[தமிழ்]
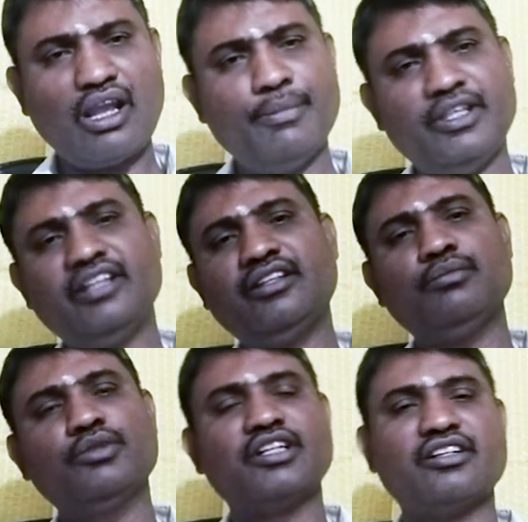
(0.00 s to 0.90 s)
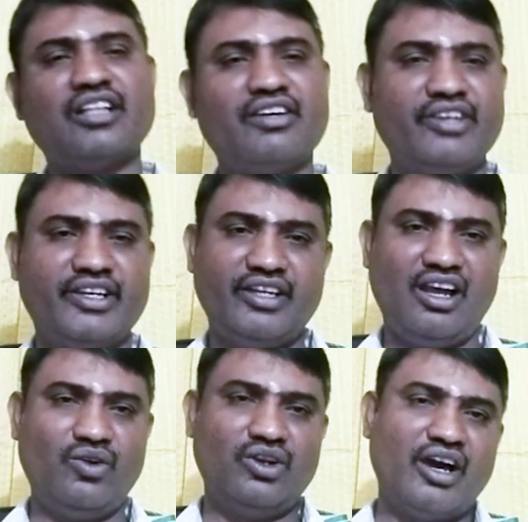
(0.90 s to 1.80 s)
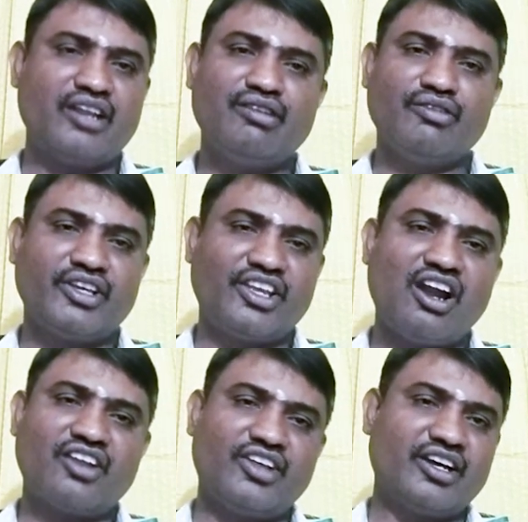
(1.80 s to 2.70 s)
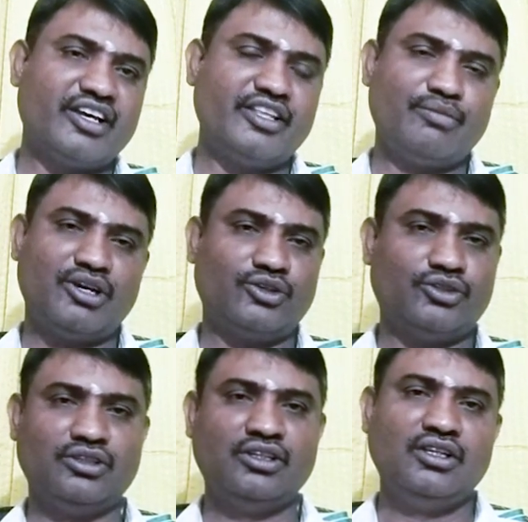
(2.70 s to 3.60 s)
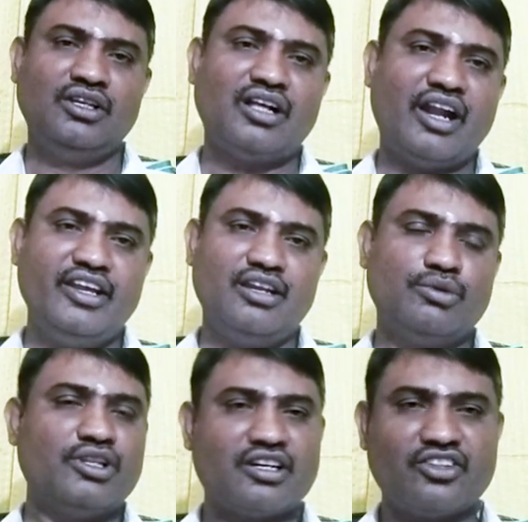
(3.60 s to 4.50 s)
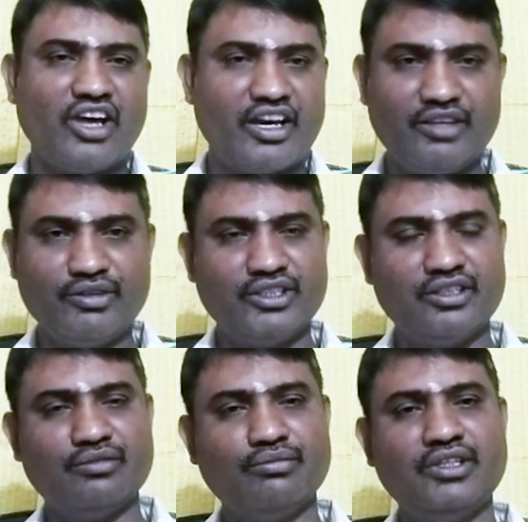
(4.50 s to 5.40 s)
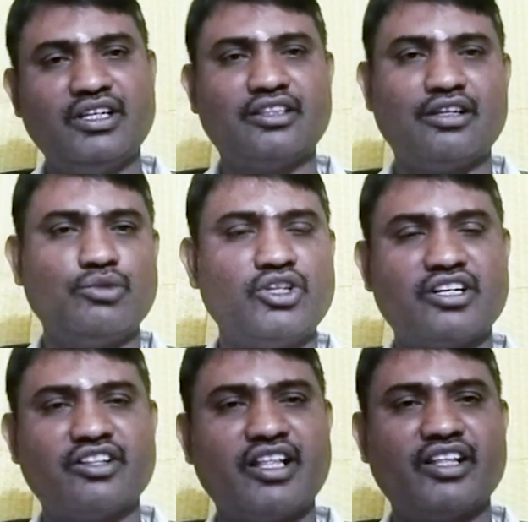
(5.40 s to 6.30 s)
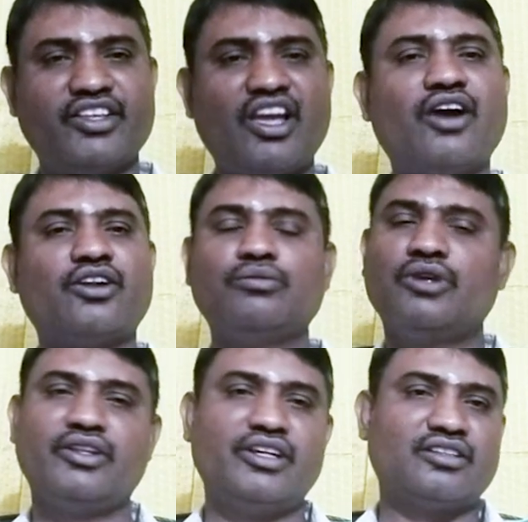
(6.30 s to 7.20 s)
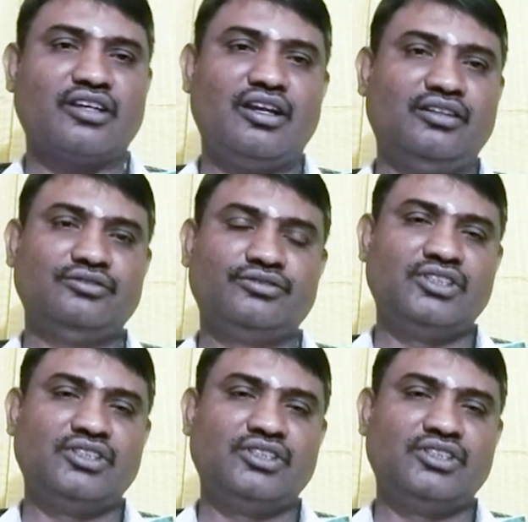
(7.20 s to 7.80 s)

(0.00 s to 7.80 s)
மிதனத்துல புதன் இருந்தாவே அவங்களுக்கு அறிவை விட ஞானம் தாங்க அதிகமா இருக்கும் கண்ணியில புதன் இருந்தா அறிவு மிதனத்துல புதன் இருந்தா அது ஞானம்னு அதை எடுத்துக்கலாம்